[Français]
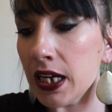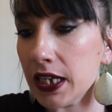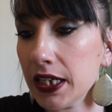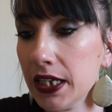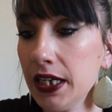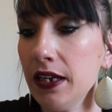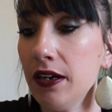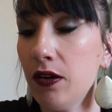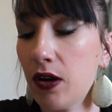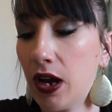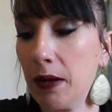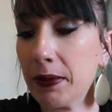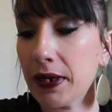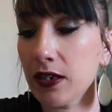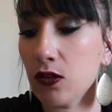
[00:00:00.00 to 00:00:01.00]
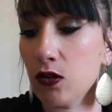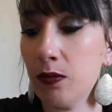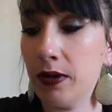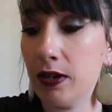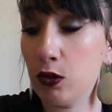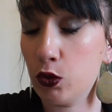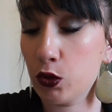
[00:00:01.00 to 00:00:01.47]
Et euh, après
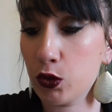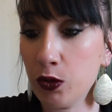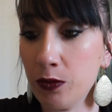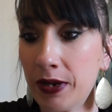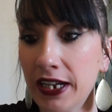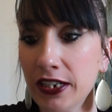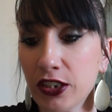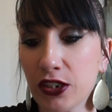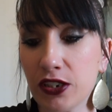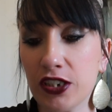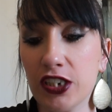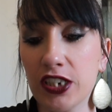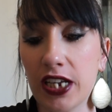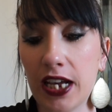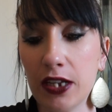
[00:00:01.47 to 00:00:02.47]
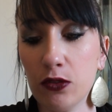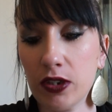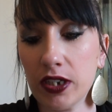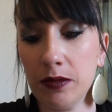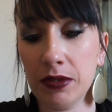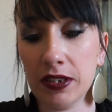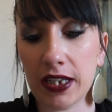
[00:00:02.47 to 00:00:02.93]
le, gommage, j'ai
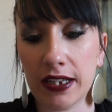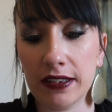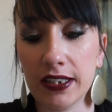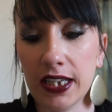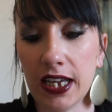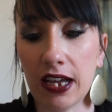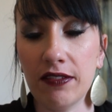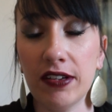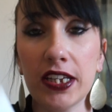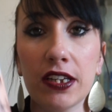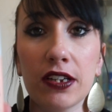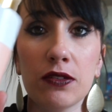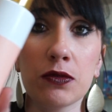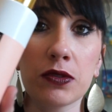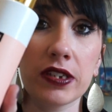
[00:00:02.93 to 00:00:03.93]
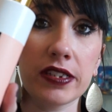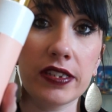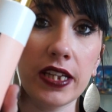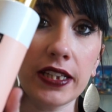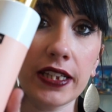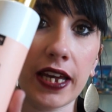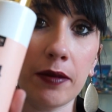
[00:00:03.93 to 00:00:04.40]
adoré m'hydrater avec donc
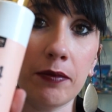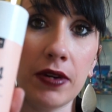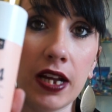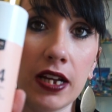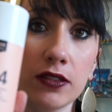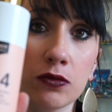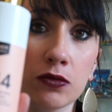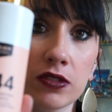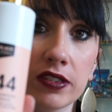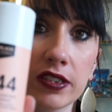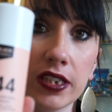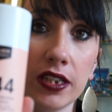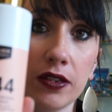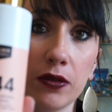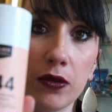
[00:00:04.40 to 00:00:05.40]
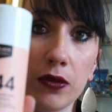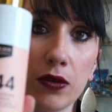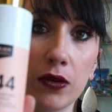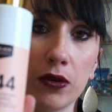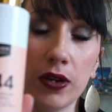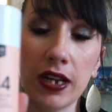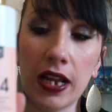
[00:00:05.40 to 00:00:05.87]
cette crème là, donc c'est
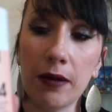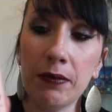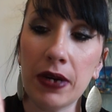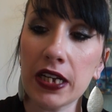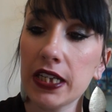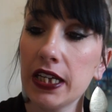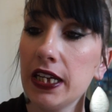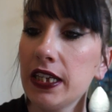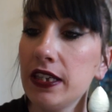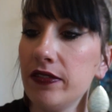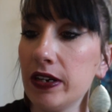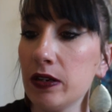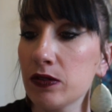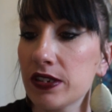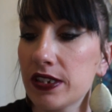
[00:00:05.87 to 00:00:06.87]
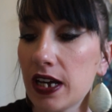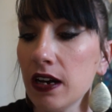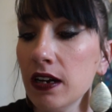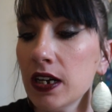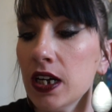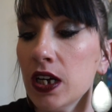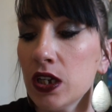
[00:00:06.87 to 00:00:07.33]
euh, la marque Equivalenza.
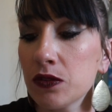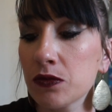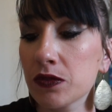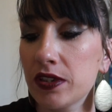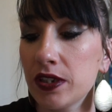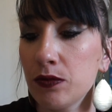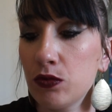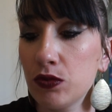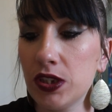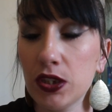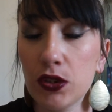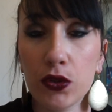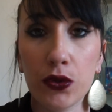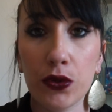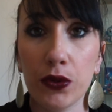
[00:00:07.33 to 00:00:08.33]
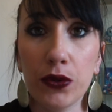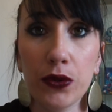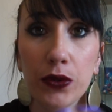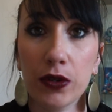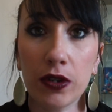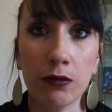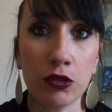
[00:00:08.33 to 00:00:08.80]
Donc c'est une boutique,
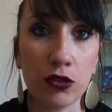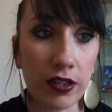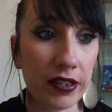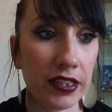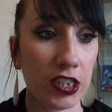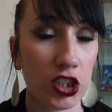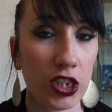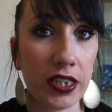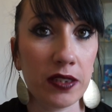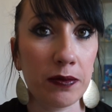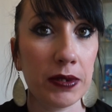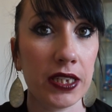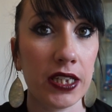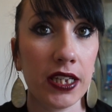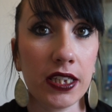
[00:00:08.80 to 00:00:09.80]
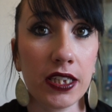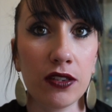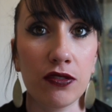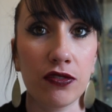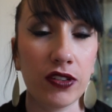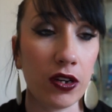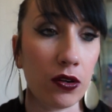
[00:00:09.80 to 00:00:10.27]
euh, comme je vous avais déjà expliqué, qui
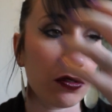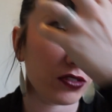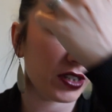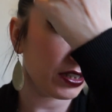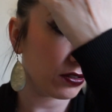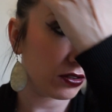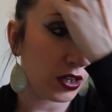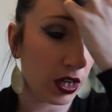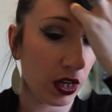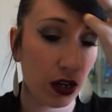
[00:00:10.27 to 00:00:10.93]
fait en fait